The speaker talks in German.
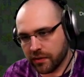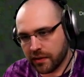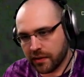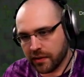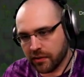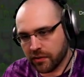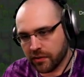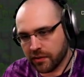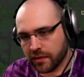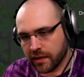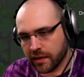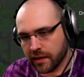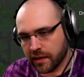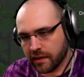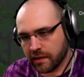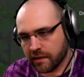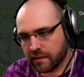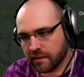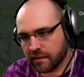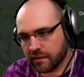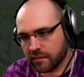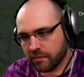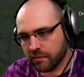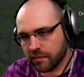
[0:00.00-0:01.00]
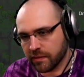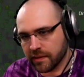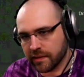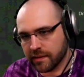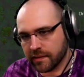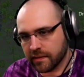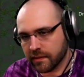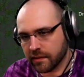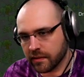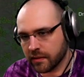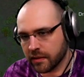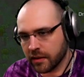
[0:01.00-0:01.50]
hier auch nach rechts so ein
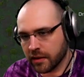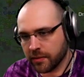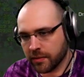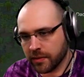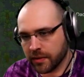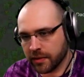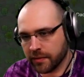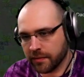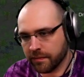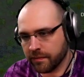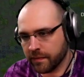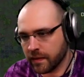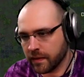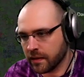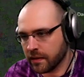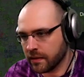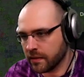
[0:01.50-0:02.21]
bisschen, aber